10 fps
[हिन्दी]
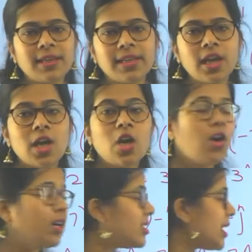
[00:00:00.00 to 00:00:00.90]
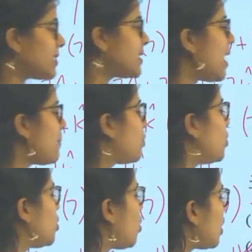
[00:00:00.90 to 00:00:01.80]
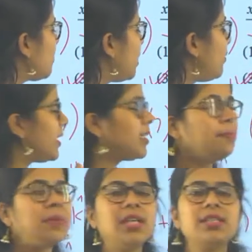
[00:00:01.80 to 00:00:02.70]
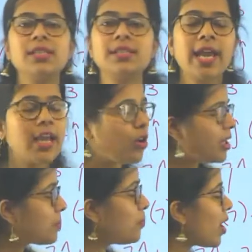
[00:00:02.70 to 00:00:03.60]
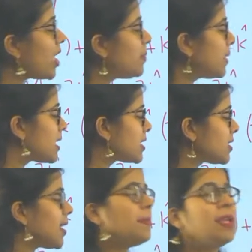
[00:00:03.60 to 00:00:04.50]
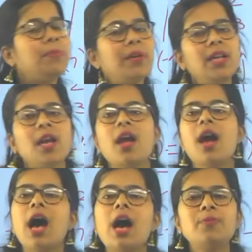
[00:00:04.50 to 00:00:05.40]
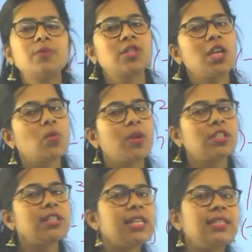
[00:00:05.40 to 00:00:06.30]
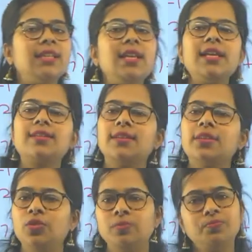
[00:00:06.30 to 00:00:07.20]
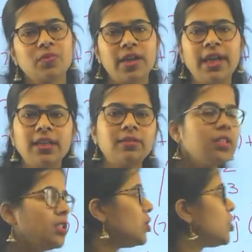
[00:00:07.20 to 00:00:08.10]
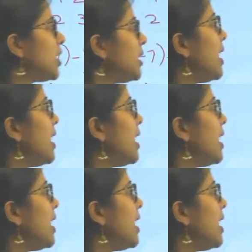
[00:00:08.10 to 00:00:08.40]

गया और जैसे ही आपको नॉर्मल वेक्टर पता चल जाए और एक पॉइंट पता चल जाए प्लेन पर आप उसकी इक्वेशन ईजिली लिख सकते हो राइट चलिए